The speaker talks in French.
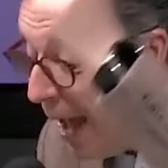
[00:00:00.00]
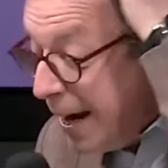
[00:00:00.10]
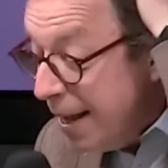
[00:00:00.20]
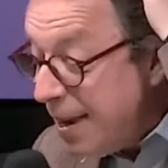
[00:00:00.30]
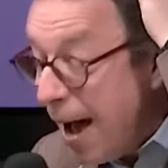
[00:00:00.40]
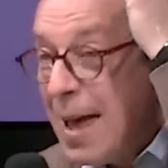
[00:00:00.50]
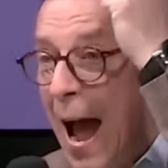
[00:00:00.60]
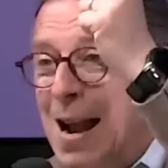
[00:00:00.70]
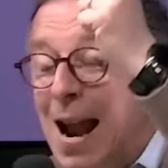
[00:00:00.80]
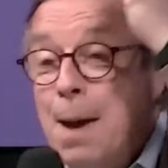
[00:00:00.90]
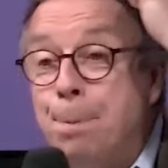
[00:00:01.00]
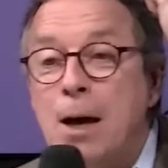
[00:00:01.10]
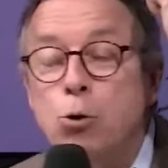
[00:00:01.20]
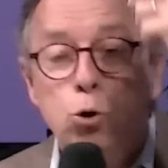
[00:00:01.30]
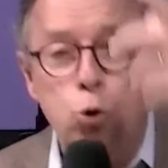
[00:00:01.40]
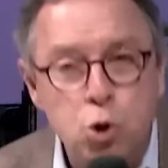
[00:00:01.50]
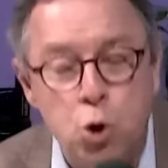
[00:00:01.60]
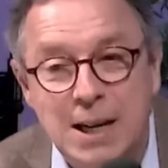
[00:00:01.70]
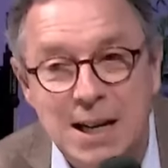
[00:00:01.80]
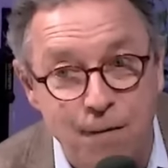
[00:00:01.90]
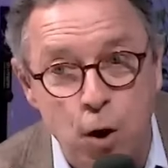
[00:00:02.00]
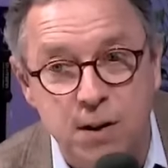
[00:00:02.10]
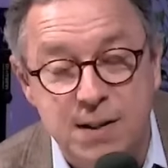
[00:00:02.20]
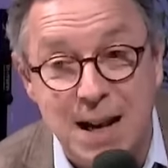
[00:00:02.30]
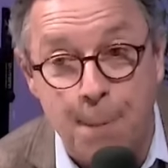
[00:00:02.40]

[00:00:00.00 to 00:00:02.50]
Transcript: L'Éternel est près de tous ceux qui l'invoquent, dit la